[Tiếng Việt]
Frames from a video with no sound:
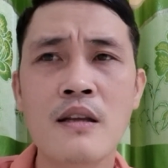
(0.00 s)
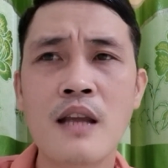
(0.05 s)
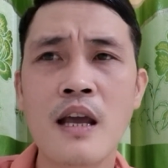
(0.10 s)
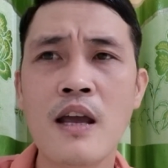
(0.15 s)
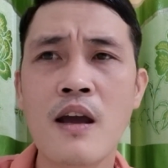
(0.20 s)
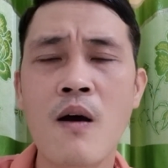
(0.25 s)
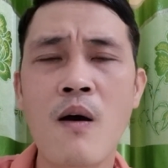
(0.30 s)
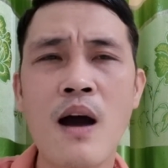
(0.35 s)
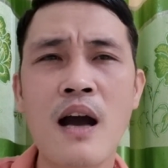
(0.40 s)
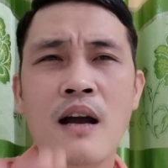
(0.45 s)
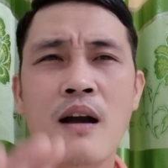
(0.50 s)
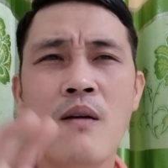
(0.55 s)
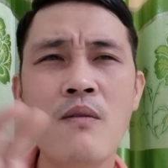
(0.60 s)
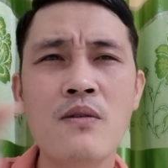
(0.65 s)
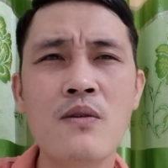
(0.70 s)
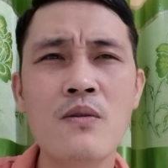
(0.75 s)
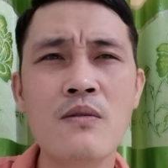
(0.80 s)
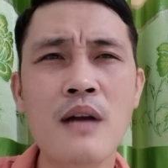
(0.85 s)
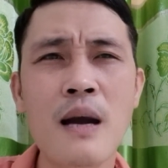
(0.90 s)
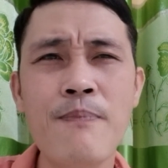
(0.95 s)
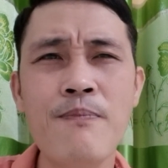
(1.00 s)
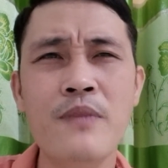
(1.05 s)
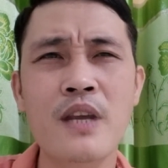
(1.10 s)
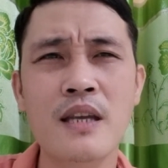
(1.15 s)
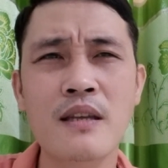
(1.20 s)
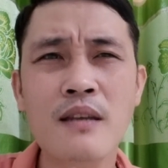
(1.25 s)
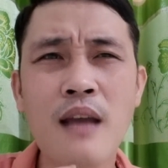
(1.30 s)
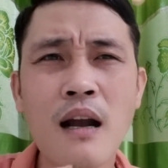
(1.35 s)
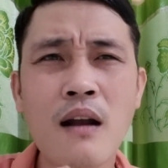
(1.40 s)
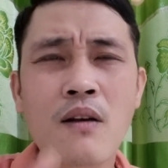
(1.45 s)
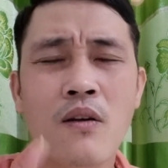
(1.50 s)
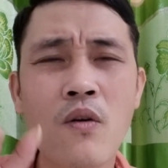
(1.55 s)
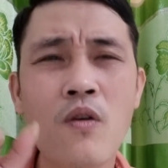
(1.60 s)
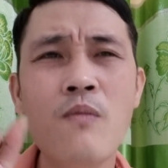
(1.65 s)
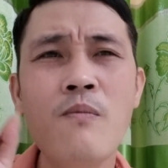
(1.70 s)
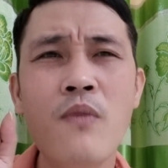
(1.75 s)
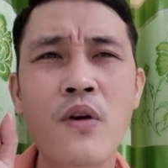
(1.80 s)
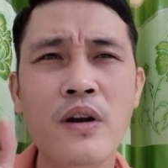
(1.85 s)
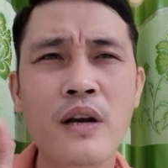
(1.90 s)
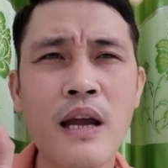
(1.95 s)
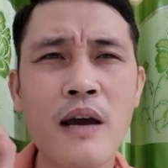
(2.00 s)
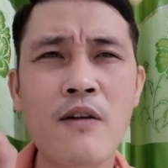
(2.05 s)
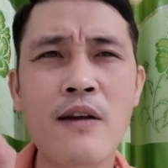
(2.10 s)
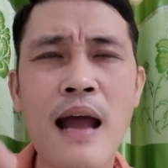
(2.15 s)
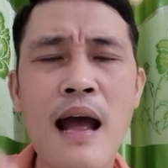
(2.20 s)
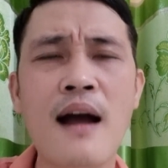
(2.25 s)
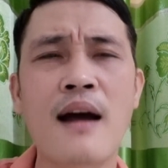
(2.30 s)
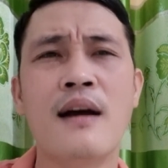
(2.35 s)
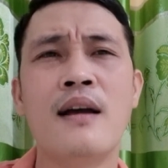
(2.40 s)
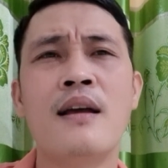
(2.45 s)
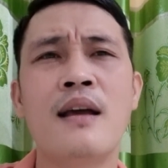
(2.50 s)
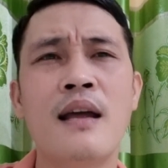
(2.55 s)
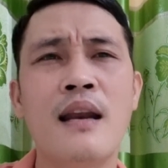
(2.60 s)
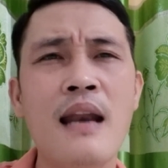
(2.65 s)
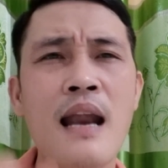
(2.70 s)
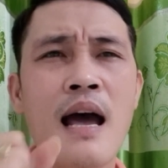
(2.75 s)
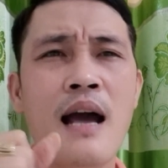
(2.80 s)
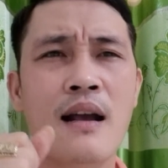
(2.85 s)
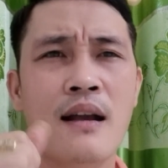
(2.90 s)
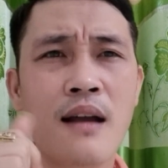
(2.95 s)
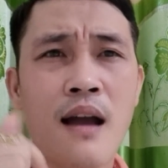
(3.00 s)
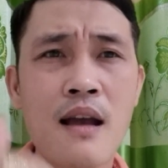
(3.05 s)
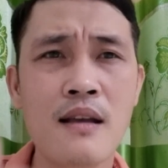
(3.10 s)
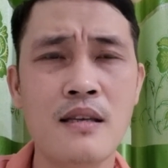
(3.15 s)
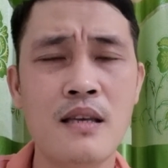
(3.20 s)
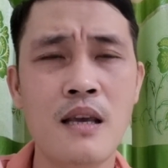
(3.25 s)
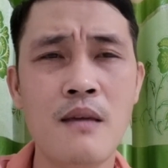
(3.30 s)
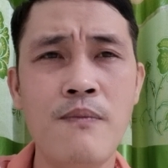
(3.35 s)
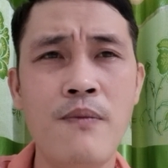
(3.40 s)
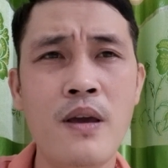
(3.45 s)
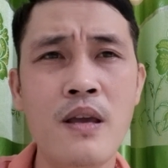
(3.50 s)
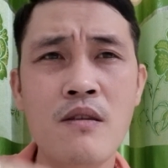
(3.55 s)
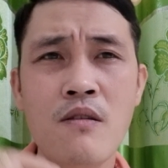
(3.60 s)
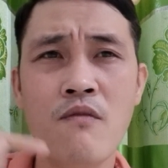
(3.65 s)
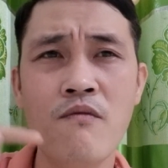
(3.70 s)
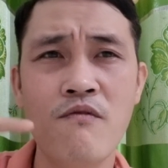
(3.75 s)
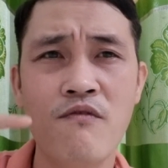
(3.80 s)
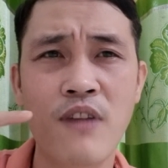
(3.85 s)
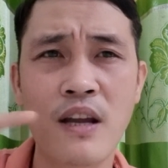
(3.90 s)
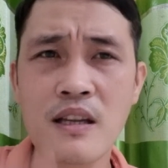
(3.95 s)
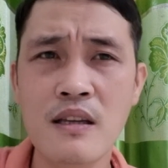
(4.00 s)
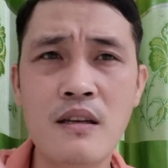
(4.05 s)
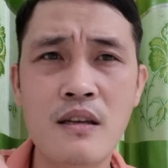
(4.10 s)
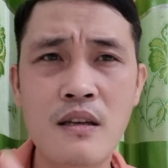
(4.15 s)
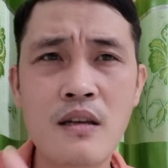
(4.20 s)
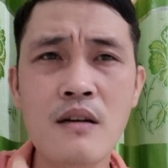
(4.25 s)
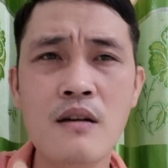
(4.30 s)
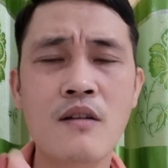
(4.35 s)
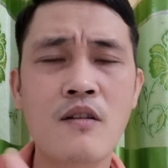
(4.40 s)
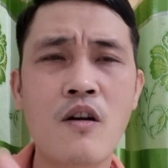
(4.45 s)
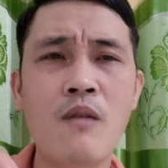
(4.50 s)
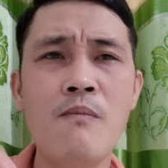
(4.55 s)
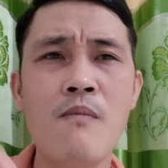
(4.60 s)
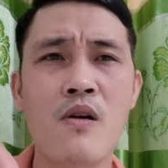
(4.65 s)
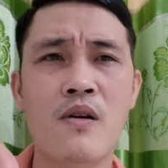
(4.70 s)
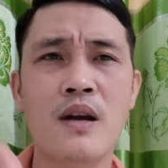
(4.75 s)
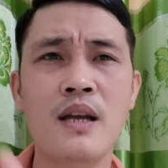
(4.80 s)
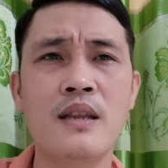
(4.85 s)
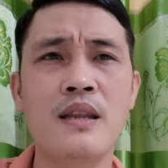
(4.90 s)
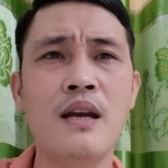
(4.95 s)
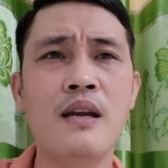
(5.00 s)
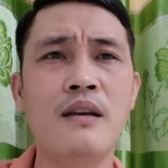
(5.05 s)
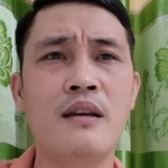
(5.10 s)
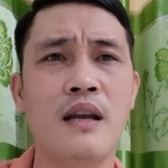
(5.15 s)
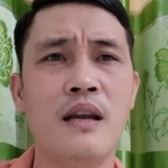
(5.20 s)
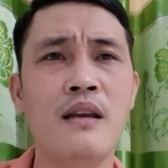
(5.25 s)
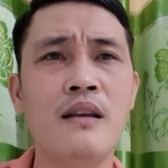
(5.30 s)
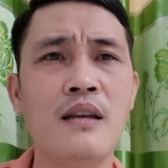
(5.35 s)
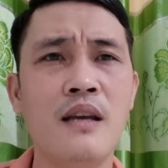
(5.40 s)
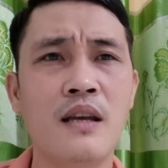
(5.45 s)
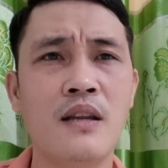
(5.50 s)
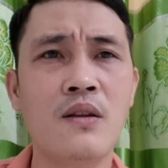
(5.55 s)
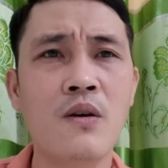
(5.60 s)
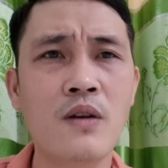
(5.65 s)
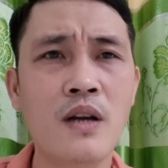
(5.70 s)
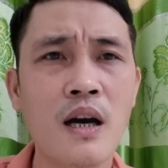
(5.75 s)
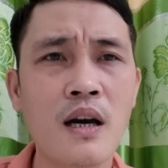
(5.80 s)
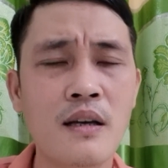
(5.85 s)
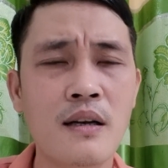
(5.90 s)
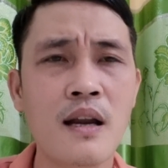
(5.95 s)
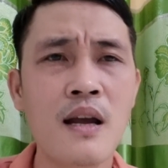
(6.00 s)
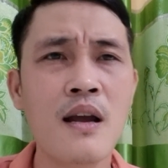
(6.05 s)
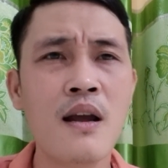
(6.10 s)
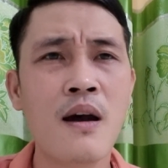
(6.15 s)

thì họ không cung cấp thì chắc cú một điều rằng là ca sĩ Phi Nhung vẫn chưa có một cái tiến triển gì tốt hơn